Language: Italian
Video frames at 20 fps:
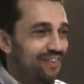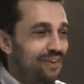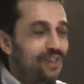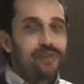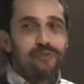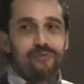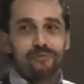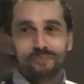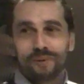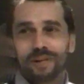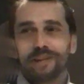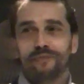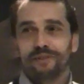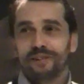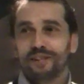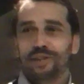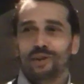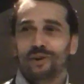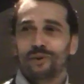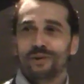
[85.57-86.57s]
Quindi ho
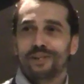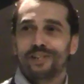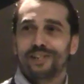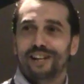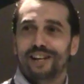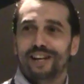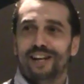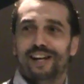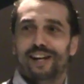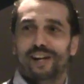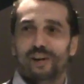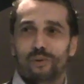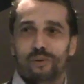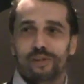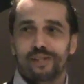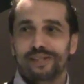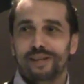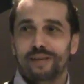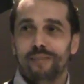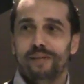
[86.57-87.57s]
preferito questa,
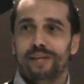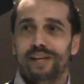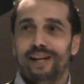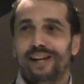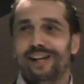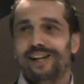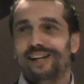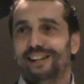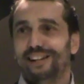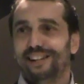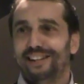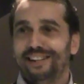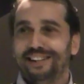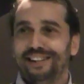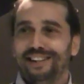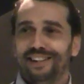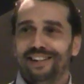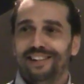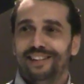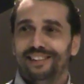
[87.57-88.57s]
questa
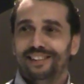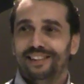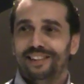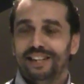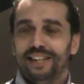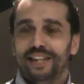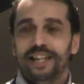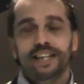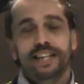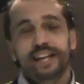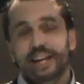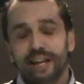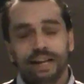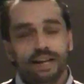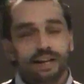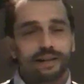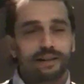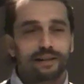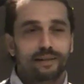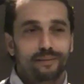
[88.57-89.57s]
mia
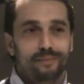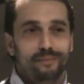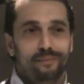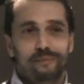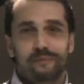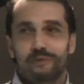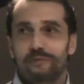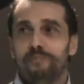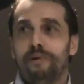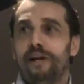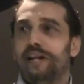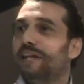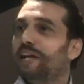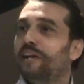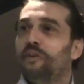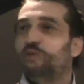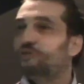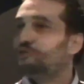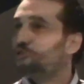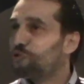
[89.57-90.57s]
idea,
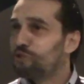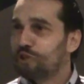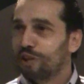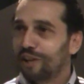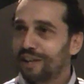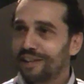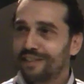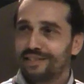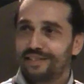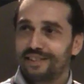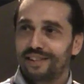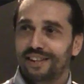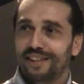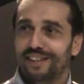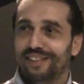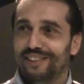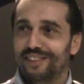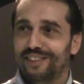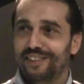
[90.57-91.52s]
sbagliato giusto che sia.